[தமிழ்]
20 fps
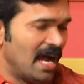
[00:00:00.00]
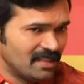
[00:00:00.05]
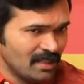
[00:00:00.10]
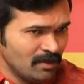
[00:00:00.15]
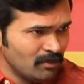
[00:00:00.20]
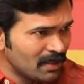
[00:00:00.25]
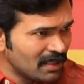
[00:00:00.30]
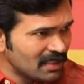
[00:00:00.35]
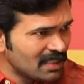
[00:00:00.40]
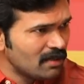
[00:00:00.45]

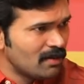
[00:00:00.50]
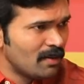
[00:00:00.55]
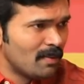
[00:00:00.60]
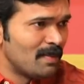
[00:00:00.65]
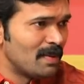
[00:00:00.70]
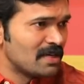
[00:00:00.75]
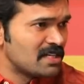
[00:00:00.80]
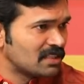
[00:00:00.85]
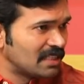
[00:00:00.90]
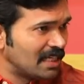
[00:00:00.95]
அதன் பிறகு தான்
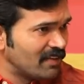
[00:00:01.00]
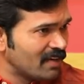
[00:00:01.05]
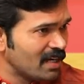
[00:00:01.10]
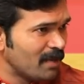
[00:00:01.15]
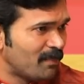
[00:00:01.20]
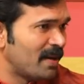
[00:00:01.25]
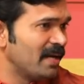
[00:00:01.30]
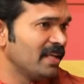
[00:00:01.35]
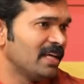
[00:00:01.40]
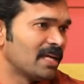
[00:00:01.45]
நான் மற்ற
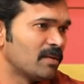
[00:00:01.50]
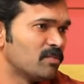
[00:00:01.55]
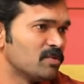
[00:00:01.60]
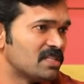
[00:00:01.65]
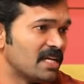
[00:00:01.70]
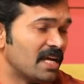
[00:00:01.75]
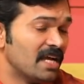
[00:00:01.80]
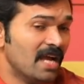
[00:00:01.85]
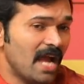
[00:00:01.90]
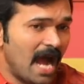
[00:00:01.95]
தலைவர்களை படிக்க
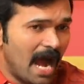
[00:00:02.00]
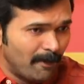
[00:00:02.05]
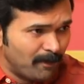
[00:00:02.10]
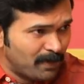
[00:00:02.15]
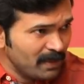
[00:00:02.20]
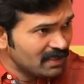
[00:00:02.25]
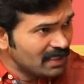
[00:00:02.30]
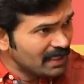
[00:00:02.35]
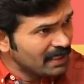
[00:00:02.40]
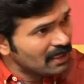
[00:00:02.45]
ஆரம்பித்தேன்
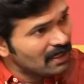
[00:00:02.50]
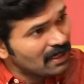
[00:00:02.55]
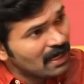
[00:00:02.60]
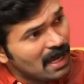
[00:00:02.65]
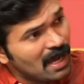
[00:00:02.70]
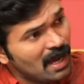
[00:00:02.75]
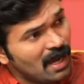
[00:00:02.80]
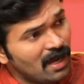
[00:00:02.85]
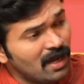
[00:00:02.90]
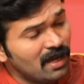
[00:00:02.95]
அப்படித்தான்
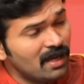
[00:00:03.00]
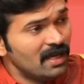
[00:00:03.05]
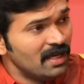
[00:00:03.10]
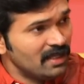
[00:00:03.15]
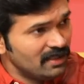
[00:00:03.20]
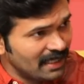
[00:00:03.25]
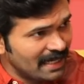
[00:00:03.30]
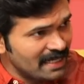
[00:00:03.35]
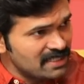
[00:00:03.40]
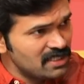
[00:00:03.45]
எல்லா
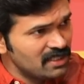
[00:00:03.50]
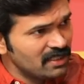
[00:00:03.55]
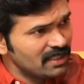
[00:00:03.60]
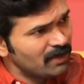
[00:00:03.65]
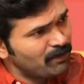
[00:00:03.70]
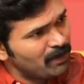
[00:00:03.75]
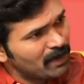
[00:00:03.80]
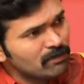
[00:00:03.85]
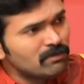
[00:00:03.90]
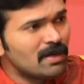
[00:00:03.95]
இந்த கட்சியில்
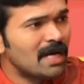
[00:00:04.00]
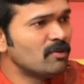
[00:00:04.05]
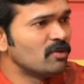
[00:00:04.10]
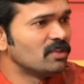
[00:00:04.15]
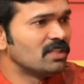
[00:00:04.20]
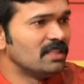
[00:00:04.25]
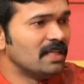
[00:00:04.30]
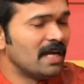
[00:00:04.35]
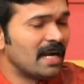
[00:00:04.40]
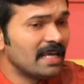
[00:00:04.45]
இருக்கிற பெரும்பாலும்
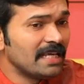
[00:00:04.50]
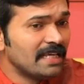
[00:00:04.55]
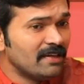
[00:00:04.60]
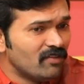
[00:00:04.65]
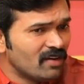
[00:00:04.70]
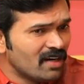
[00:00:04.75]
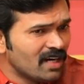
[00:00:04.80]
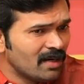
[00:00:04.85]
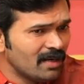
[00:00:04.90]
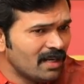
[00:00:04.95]
வந்தது ஆனால்
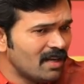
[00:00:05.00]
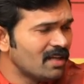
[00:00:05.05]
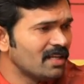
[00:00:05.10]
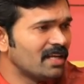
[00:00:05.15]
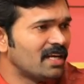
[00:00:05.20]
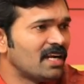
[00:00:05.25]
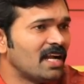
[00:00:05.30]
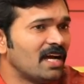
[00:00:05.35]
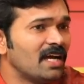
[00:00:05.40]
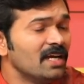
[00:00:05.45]
இவங்களெல்லாம்
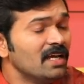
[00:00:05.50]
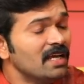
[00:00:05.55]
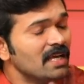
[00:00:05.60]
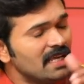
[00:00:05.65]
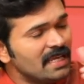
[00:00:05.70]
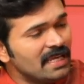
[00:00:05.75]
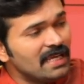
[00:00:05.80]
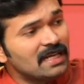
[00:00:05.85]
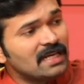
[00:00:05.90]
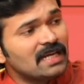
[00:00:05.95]
என்னென்னா
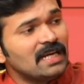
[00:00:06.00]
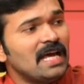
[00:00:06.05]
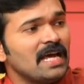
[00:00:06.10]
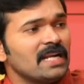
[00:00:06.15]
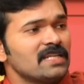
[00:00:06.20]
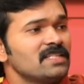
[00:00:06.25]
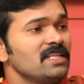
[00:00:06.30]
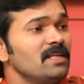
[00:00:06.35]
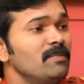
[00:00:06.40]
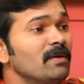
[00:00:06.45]
ஏற்கனவே
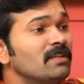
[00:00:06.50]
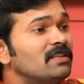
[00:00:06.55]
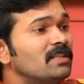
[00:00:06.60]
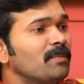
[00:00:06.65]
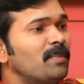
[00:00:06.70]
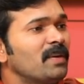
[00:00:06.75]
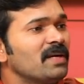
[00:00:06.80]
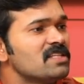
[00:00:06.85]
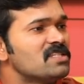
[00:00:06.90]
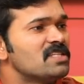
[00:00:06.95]
அரசியலை
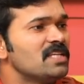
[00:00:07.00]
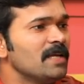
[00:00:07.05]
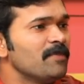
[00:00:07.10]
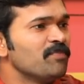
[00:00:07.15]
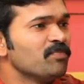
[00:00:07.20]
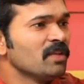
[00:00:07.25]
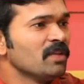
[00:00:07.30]
மெத்த படித்து